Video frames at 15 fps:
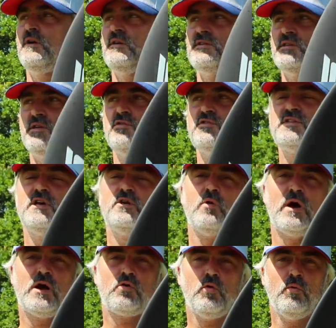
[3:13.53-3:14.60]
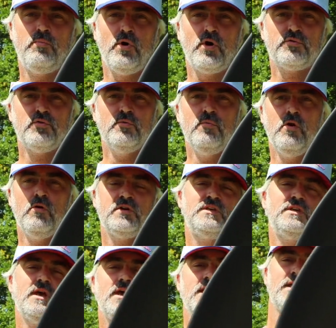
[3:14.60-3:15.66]
Ces deux ailes ont un comportement
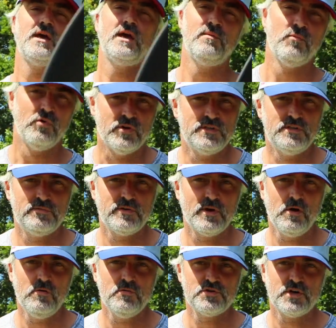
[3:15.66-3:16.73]
qui également est différent.